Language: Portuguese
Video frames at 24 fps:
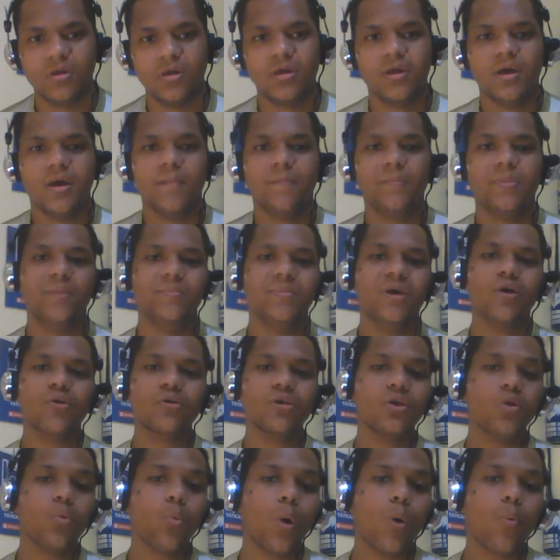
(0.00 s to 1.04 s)
Primeiro
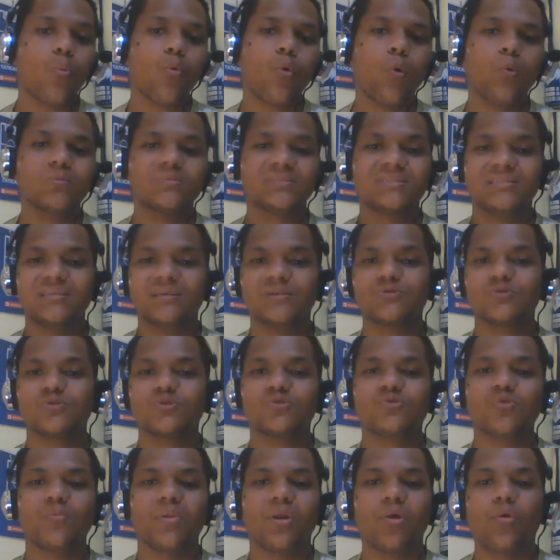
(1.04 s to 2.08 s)
que não há um consenso
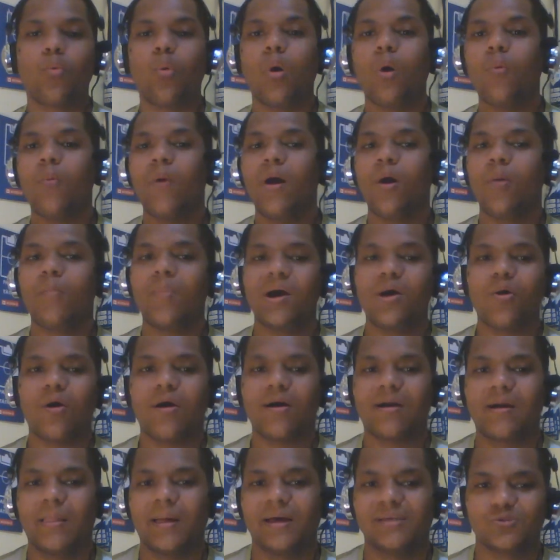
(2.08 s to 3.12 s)
sobre qual é o maior
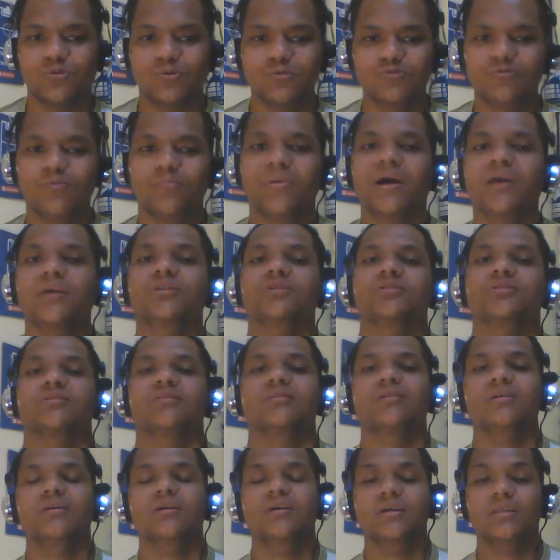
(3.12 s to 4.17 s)
clássico do país.
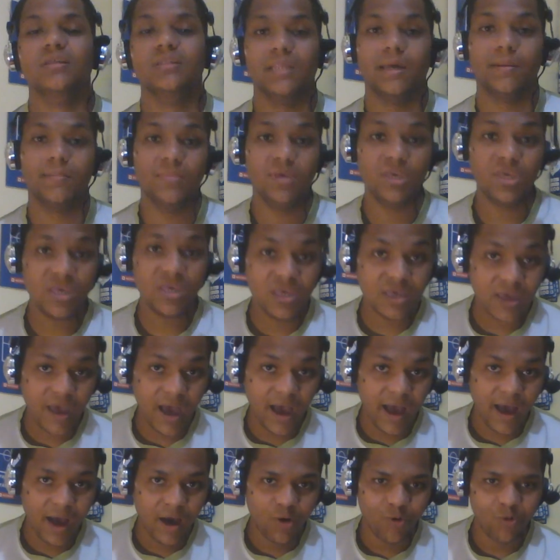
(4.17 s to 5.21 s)
Na
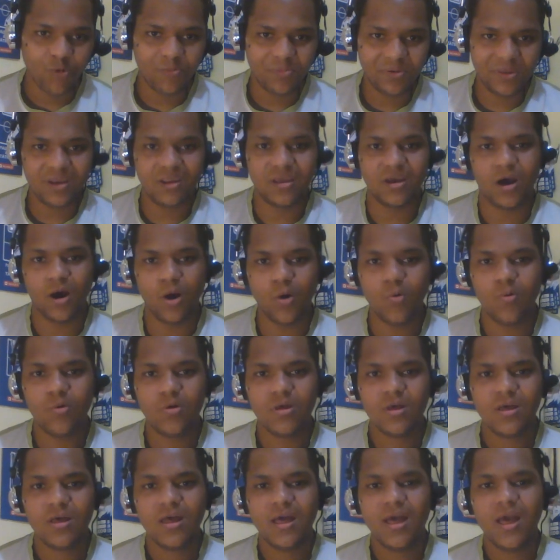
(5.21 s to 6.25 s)
minha opinião,
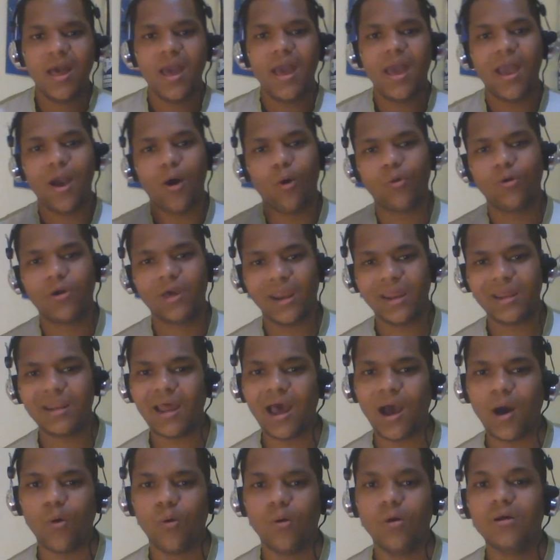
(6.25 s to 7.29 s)
é o
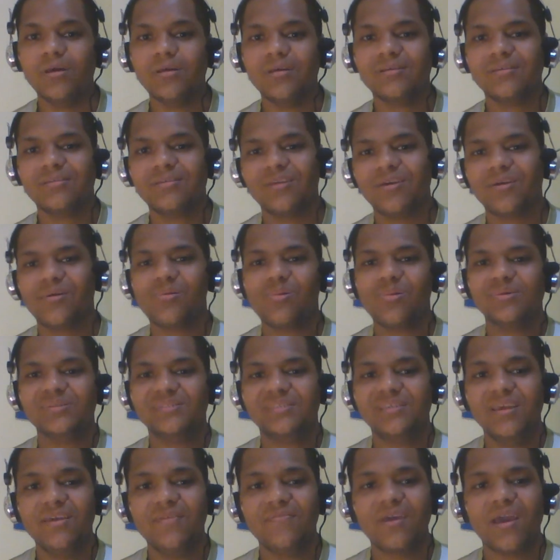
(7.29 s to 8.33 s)
Grenal, que
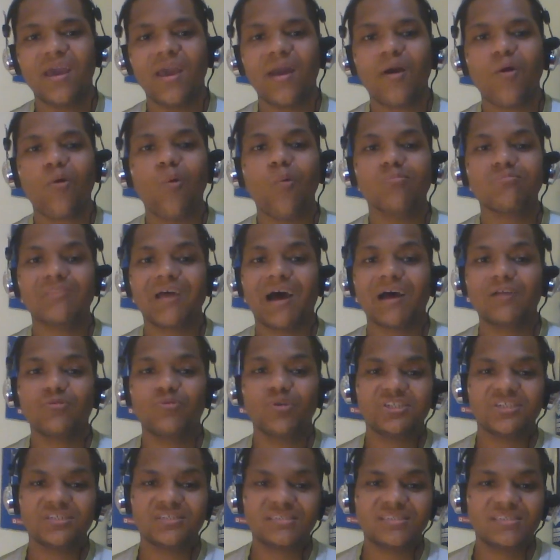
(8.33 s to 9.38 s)
inclusive é contado
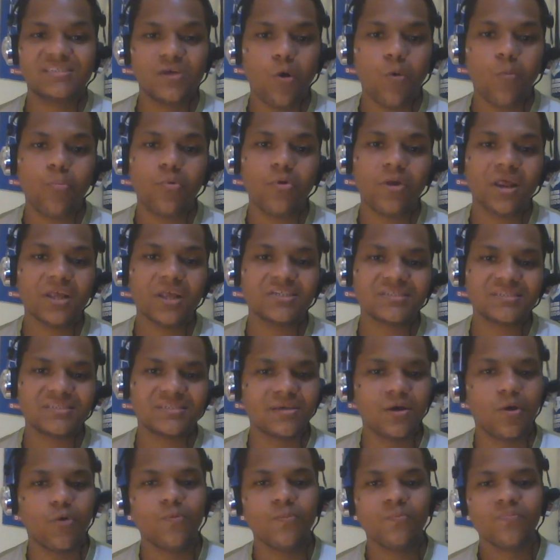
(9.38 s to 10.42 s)
edição por
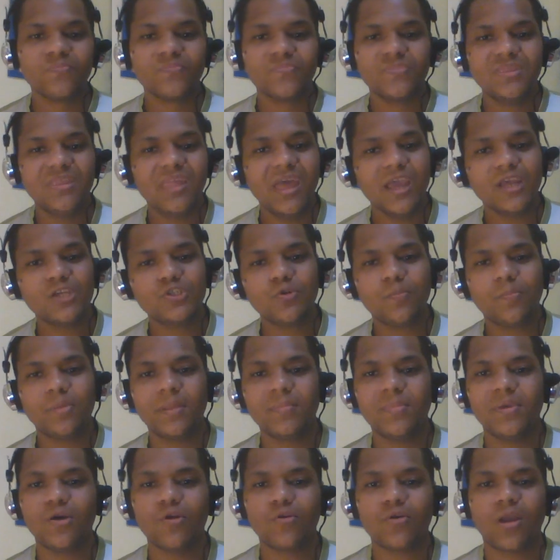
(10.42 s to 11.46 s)
edição desde o
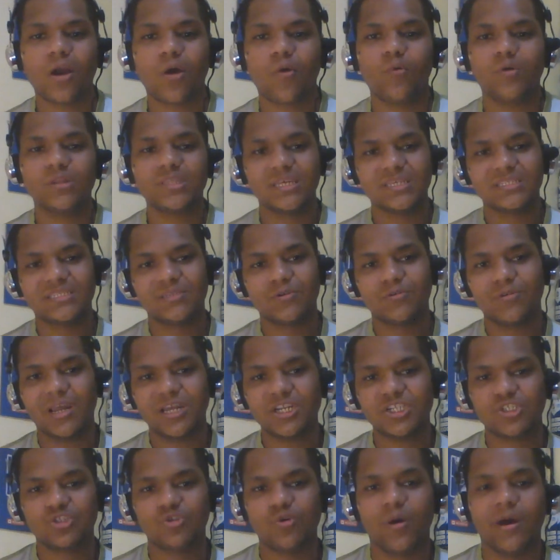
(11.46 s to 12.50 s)
primeiro que aconteceu na
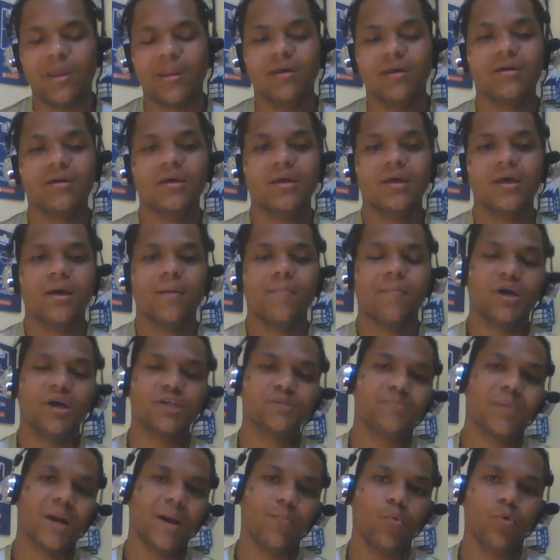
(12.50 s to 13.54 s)
história. Mas
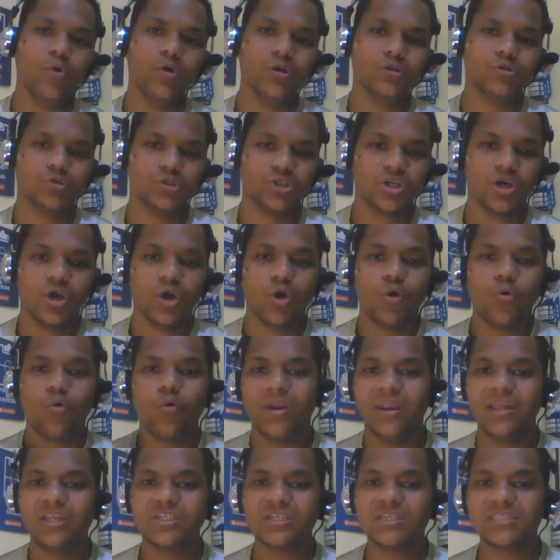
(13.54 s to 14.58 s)
para muitos,
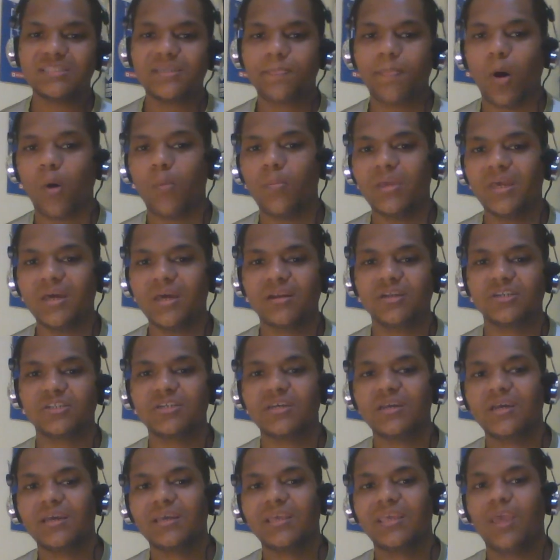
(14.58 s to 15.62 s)
Corinthians e Palmeiras,
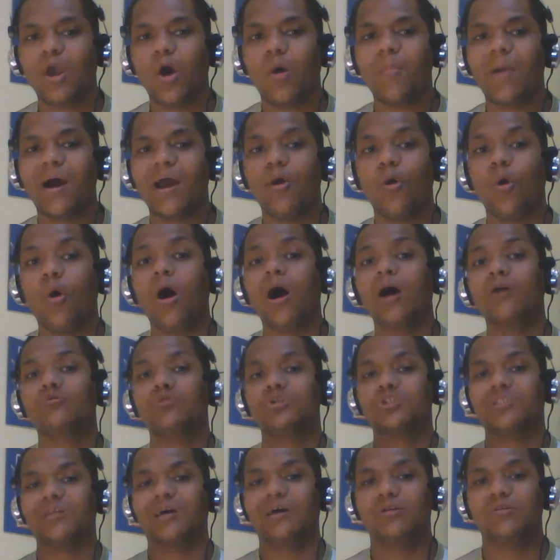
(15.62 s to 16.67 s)
que é o maior do
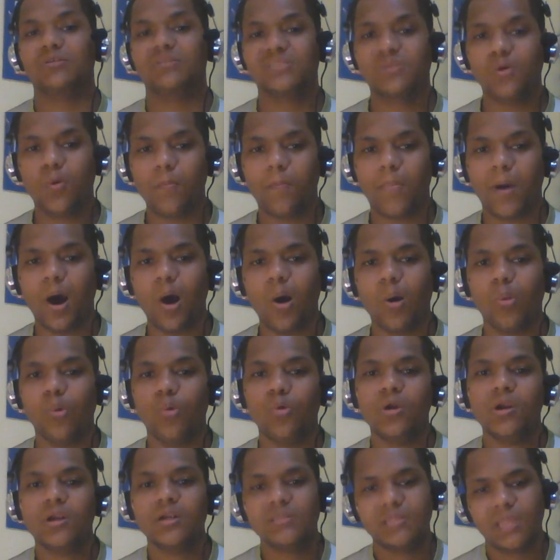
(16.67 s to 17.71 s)
estado de São Paulo,
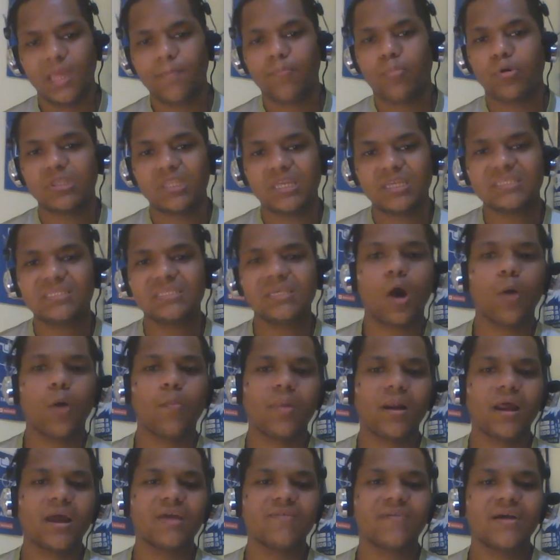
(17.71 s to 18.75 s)
tem potencial
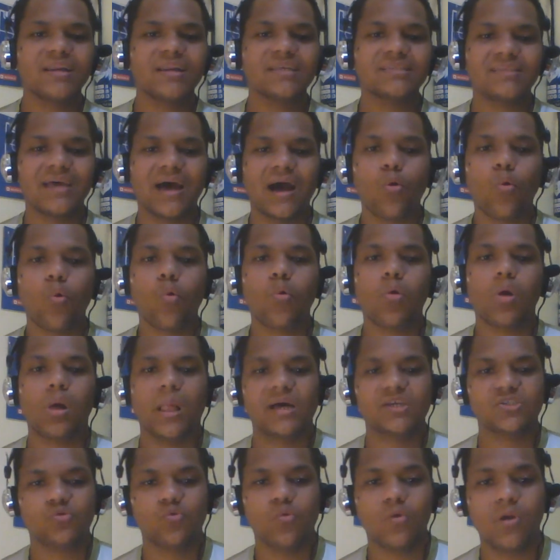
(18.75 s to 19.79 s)
para rivalizar com o
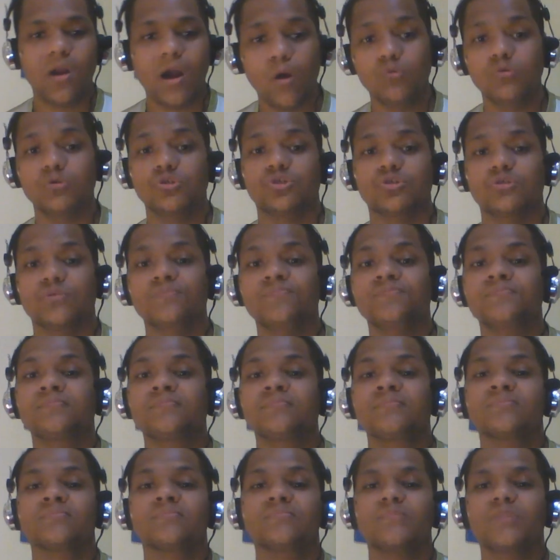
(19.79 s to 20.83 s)
clássico gaúcho.
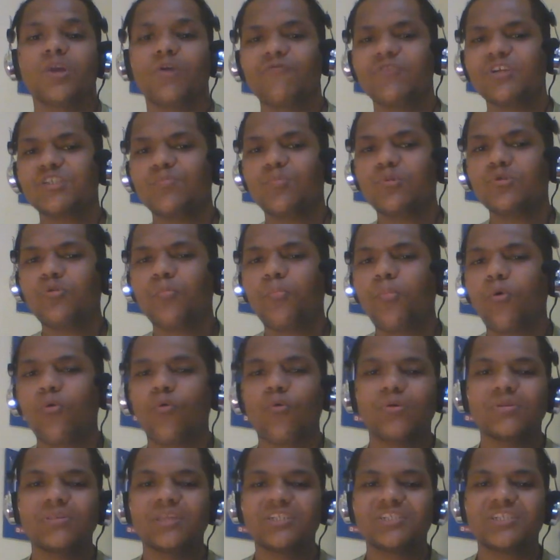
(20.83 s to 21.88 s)
Talvez muito por
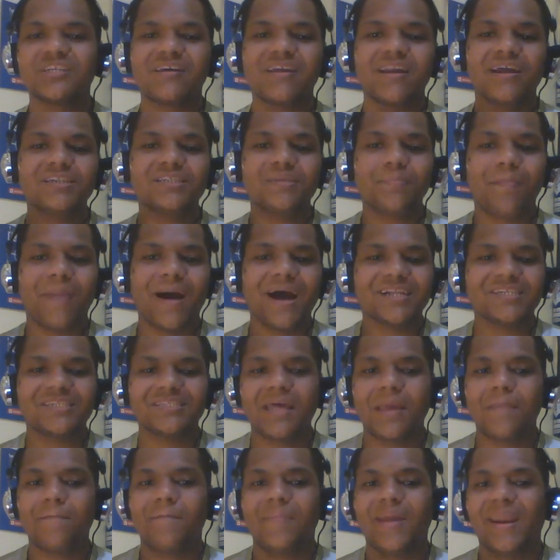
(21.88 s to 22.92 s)
conta de grande parte da
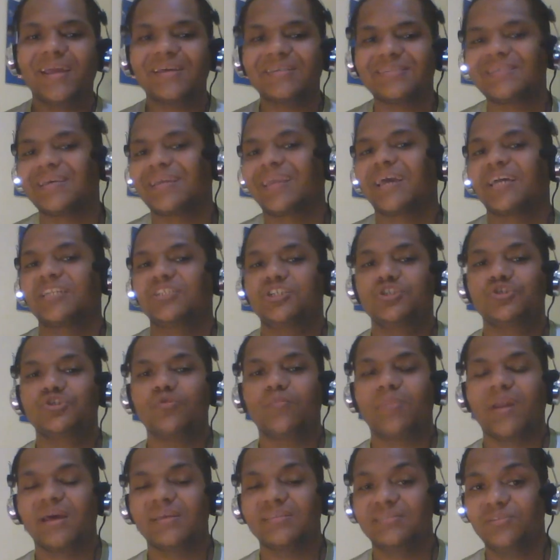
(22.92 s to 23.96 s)
imprensa que atinge o
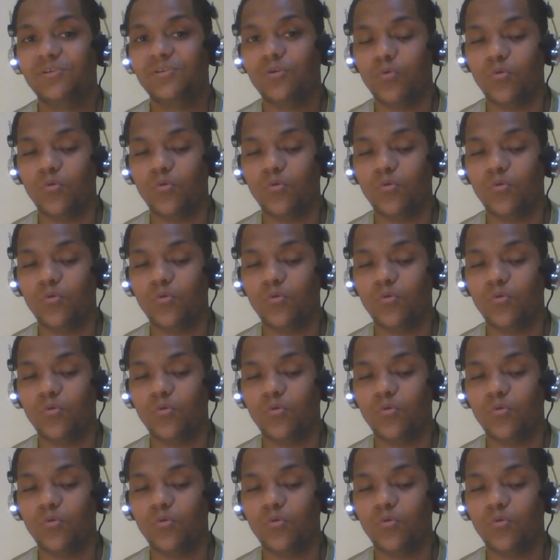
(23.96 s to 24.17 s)
Brasil